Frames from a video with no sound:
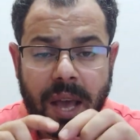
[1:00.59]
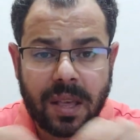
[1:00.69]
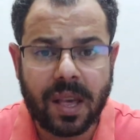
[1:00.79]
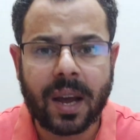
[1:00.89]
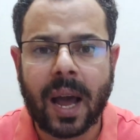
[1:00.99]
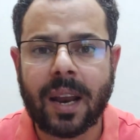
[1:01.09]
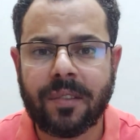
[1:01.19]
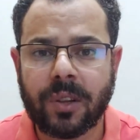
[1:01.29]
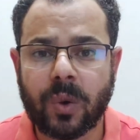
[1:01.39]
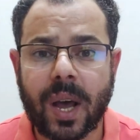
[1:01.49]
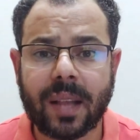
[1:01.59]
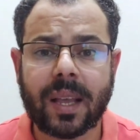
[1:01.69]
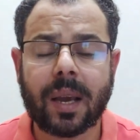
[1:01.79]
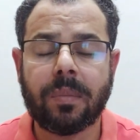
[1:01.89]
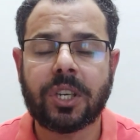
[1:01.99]
هيظهر على
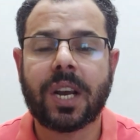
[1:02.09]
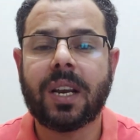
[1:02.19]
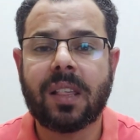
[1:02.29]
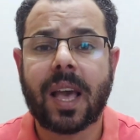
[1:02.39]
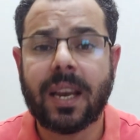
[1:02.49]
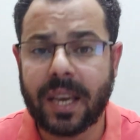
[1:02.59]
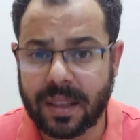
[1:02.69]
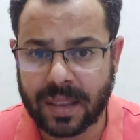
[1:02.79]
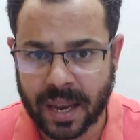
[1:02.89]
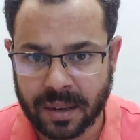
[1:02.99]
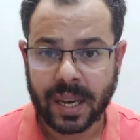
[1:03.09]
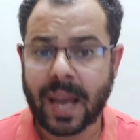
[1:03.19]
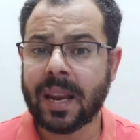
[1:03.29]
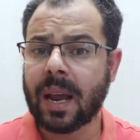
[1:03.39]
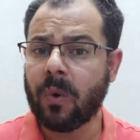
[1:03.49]
فيديوهاتك بشكل سهل جدا
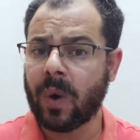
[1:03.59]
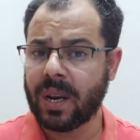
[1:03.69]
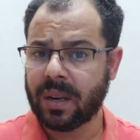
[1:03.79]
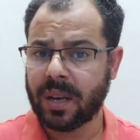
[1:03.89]
كان الاول